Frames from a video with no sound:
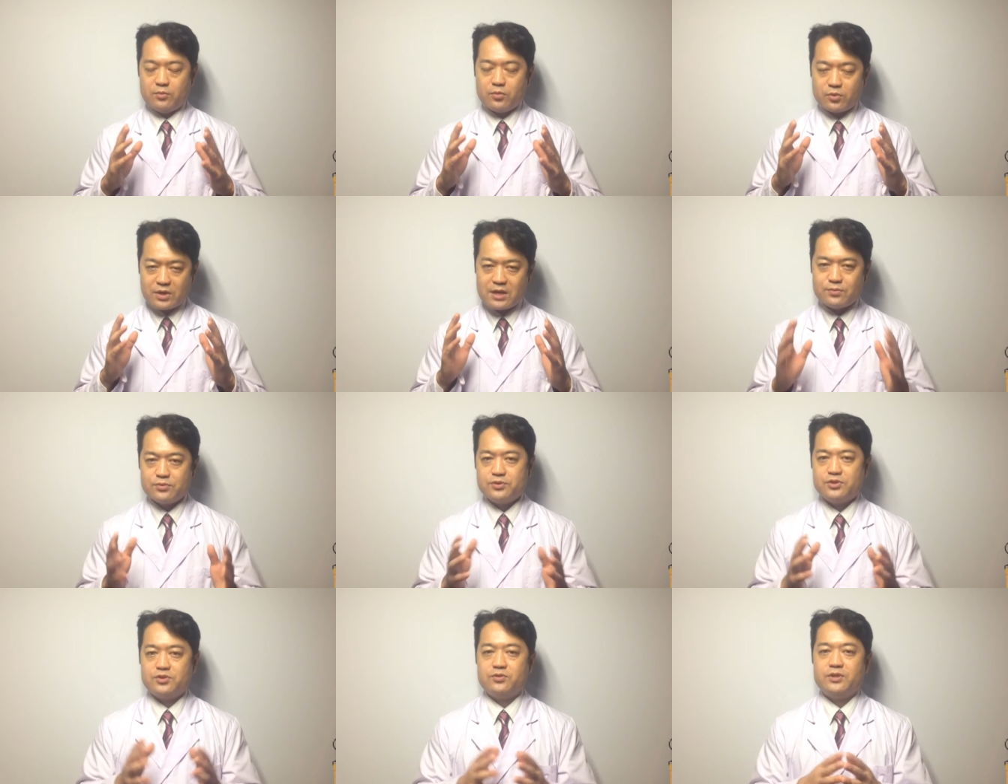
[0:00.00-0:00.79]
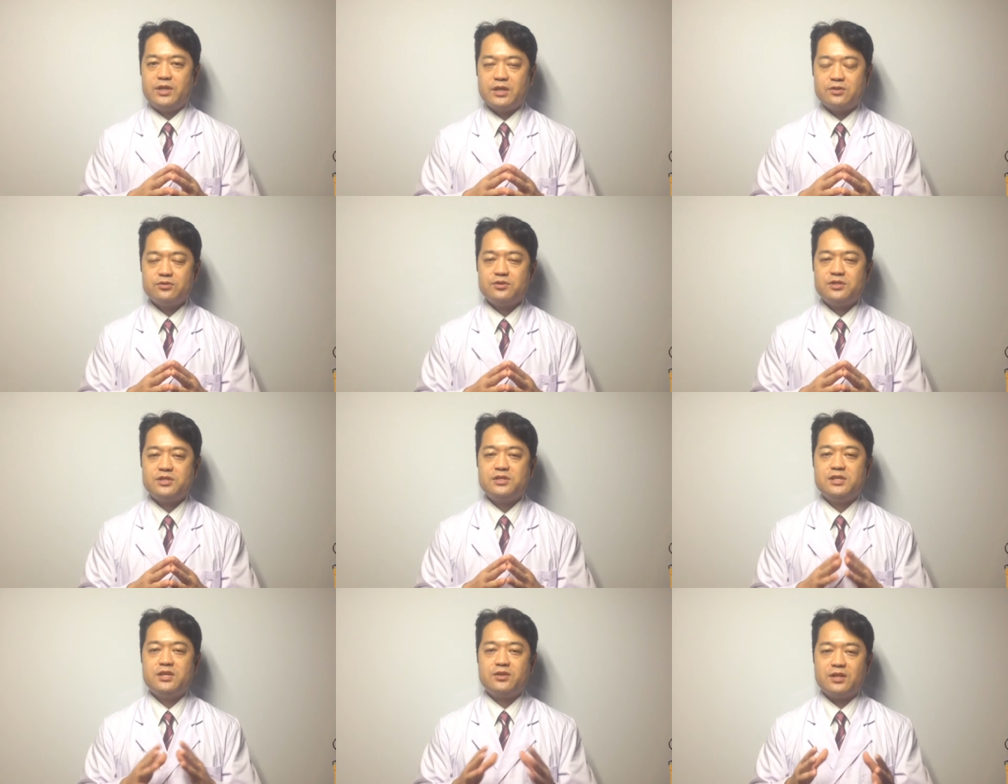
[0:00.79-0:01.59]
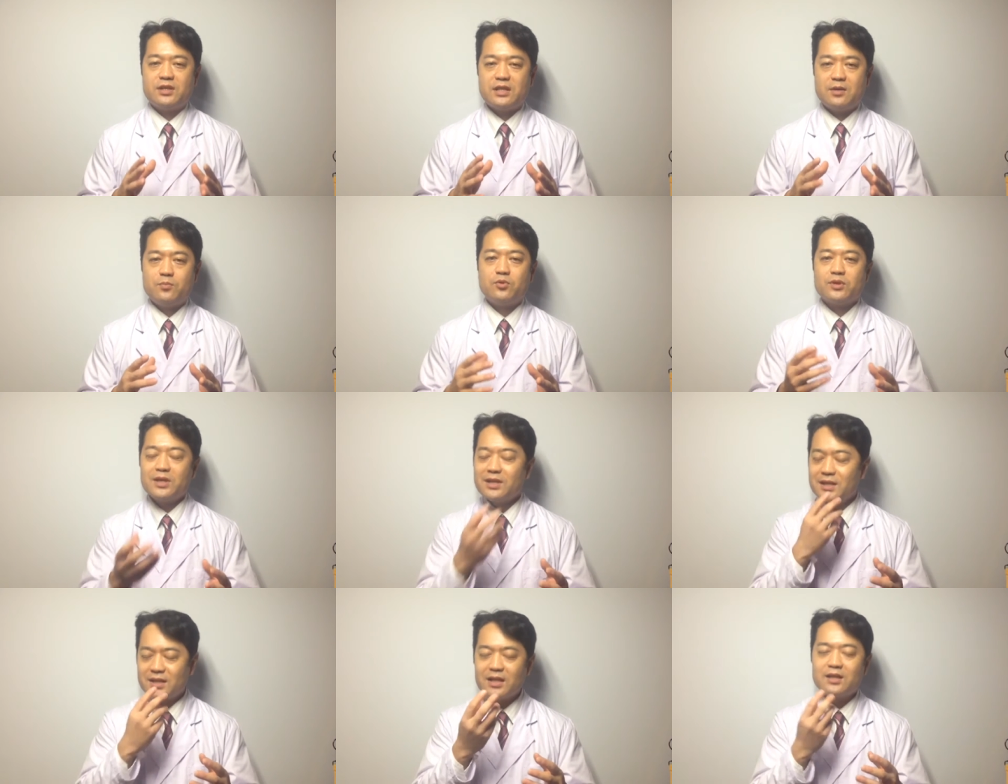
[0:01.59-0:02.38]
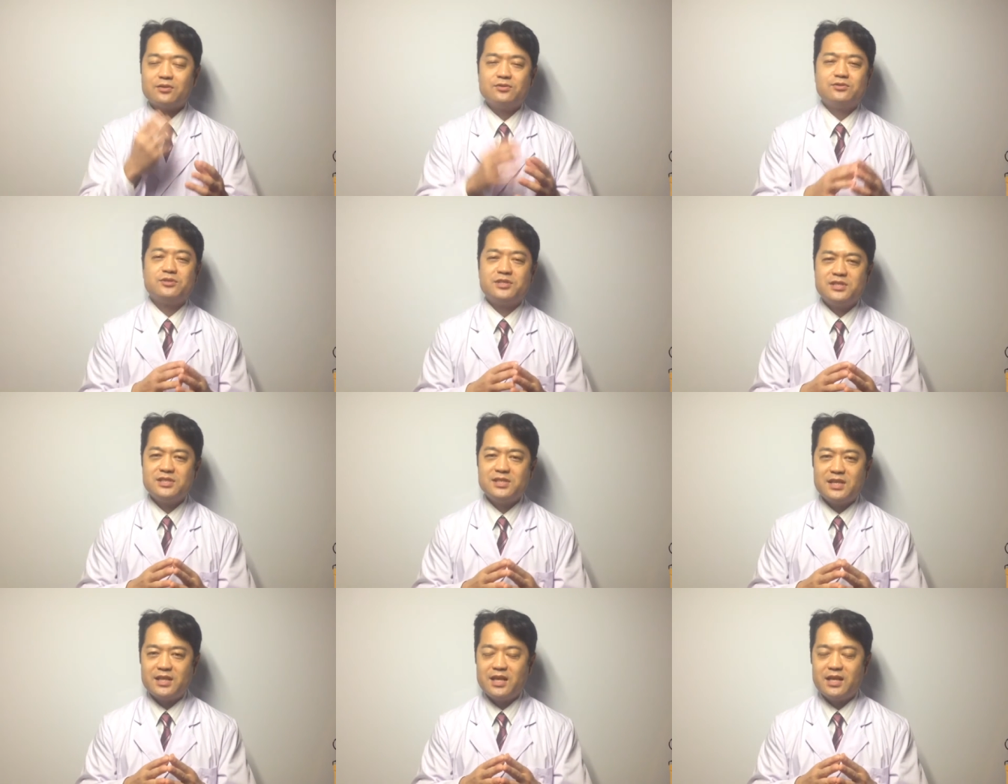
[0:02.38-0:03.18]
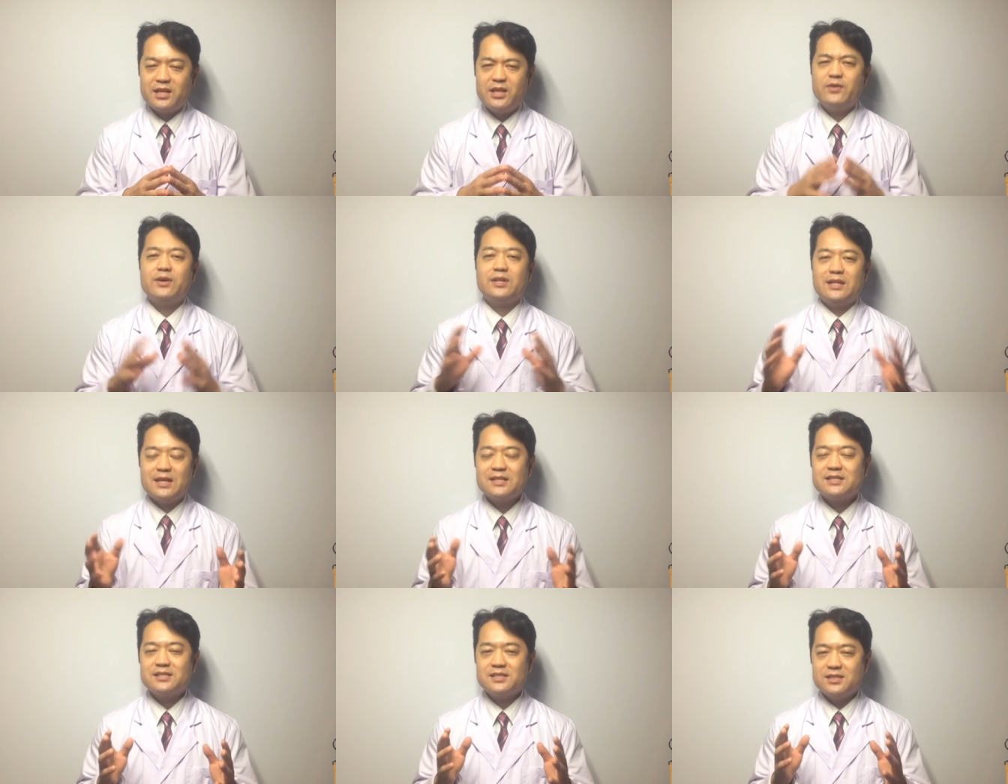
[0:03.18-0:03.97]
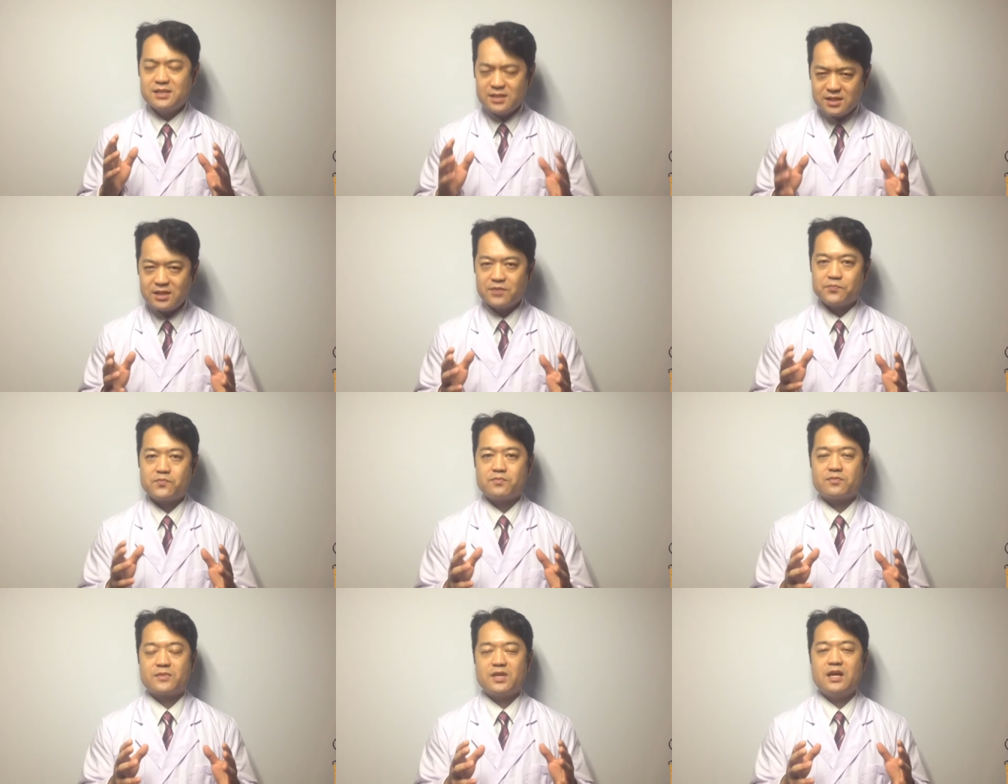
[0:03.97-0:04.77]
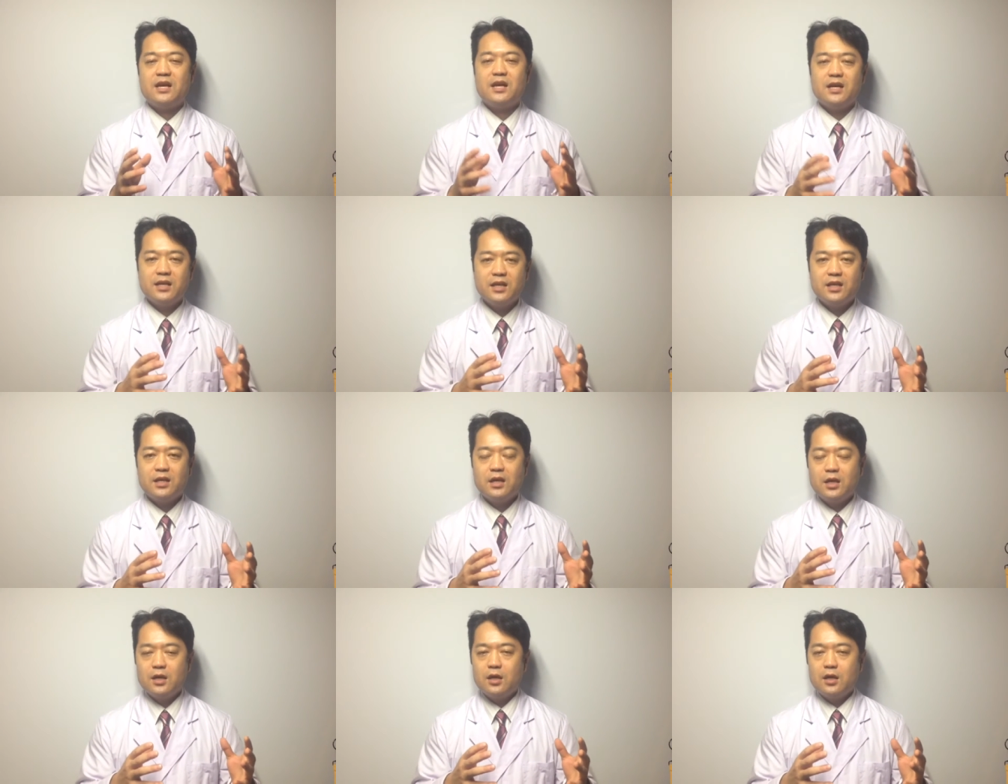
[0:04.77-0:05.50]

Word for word: もう花粉症でね、苦しんでいる方、もうただただ苦しいだけではなしに、やはり、